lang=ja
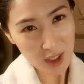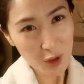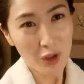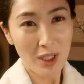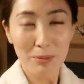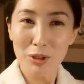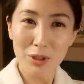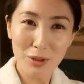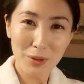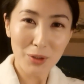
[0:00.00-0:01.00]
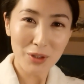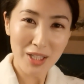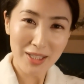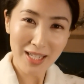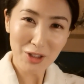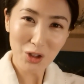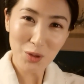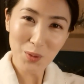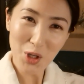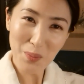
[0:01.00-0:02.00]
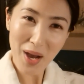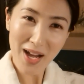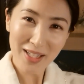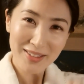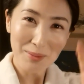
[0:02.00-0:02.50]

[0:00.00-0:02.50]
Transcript: そんな Vlog を撮っていきたいと思います。